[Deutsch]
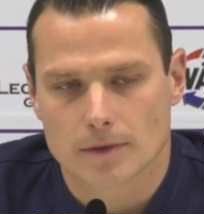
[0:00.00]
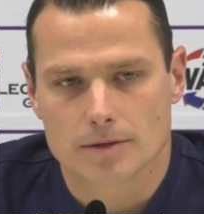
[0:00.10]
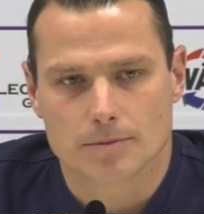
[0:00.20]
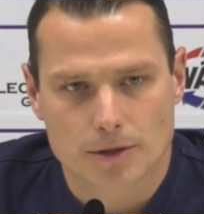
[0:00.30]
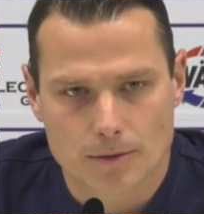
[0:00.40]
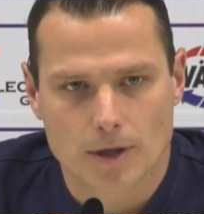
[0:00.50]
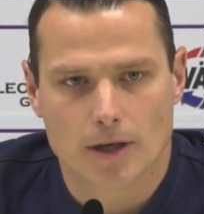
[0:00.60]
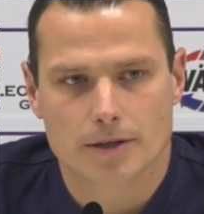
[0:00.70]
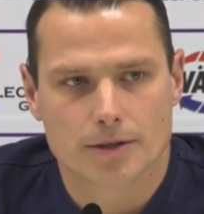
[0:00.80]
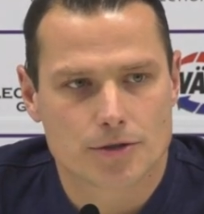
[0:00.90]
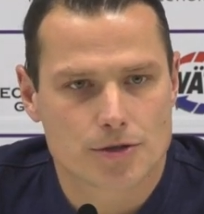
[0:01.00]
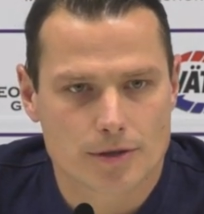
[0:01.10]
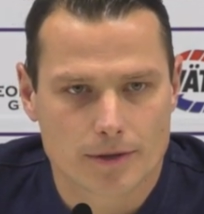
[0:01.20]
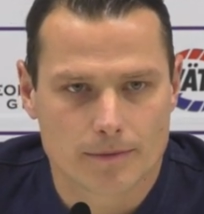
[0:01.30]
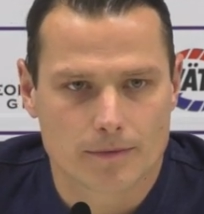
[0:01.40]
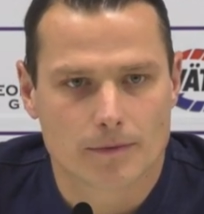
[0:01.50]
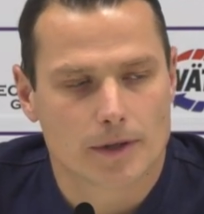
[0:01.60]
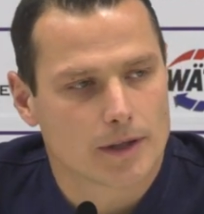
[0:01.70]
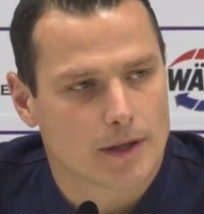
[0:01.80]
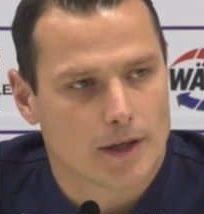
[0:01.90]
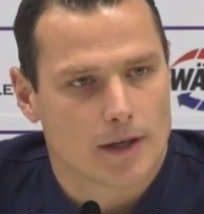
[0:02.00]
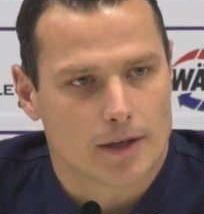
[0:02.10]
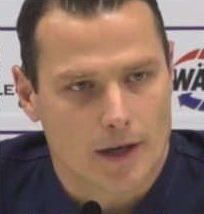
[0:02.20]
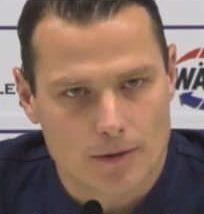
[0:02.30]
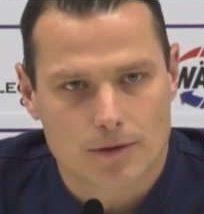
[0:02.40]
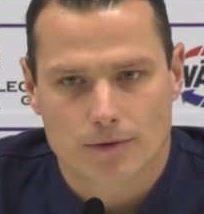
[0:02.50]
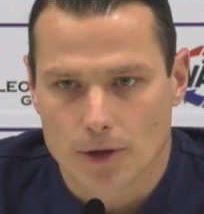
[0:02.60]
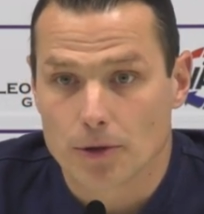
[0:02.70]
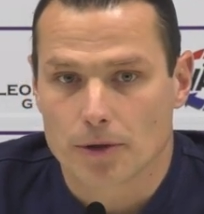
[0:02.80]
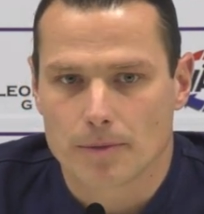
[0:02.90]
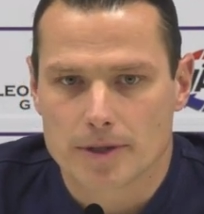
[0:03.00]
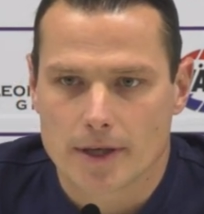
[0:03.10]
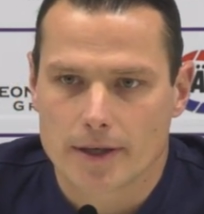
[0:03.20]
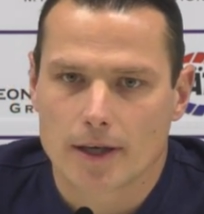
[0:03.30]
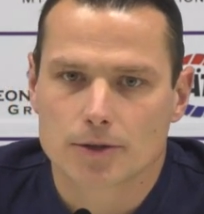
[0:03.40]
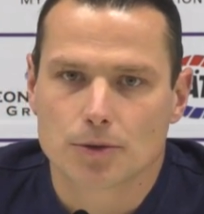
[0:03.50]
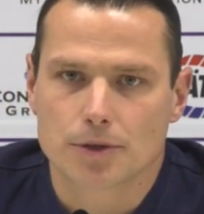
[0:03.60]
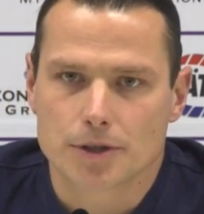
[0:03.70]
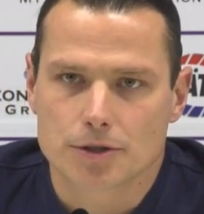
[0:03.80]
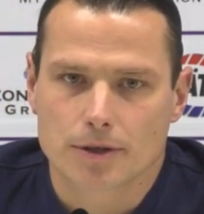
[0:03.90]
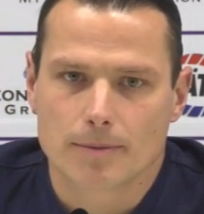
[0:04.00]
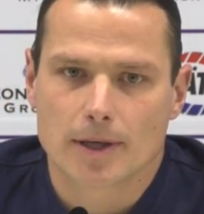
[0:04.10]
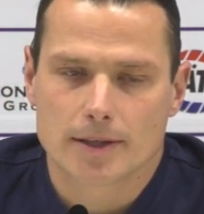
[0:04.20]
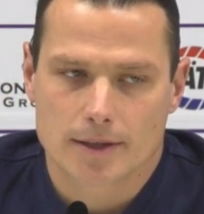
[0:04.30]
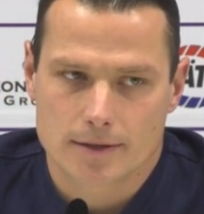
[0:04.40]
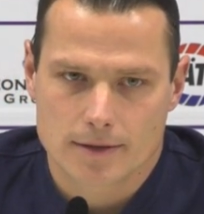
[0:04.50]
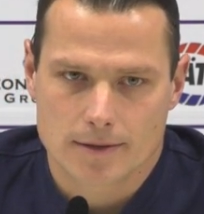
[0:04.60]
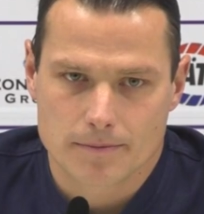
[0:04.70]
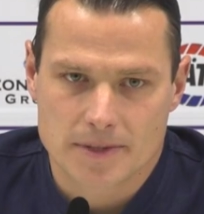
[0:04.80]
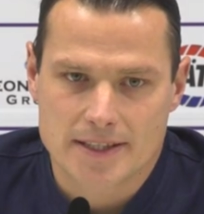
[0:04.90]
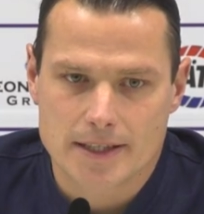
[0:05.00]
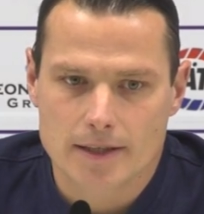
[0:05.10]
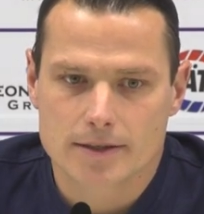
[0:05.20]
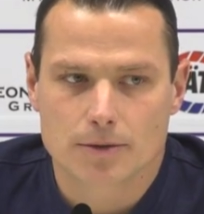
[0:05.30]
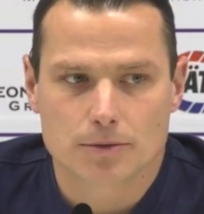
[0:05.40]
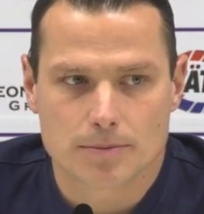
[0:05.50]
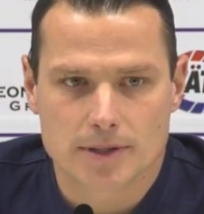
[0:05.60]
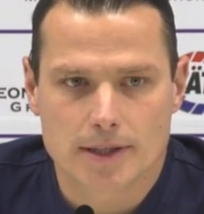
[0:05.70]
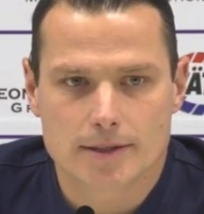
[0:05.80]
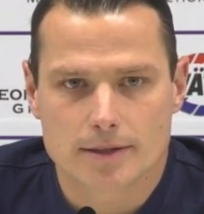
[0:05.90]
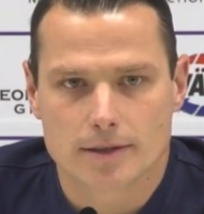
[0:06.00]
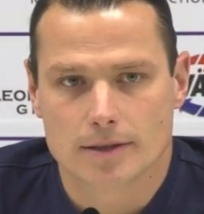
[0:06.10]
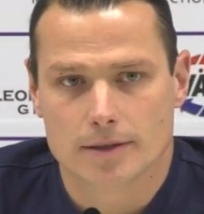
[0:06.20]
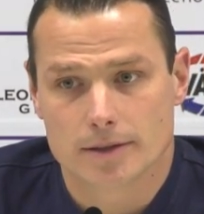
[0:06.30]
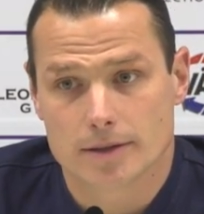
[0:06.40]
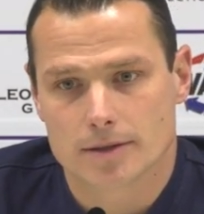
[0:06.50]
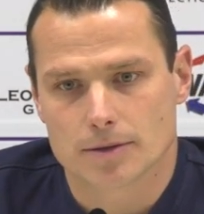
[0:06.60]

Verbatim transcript: also mit Omladic, ähm, ja auch Verhoek mit seinen acht Toren, die er schon gemacht hat, ähm, sehr, sehr gut besetzt äh, ist.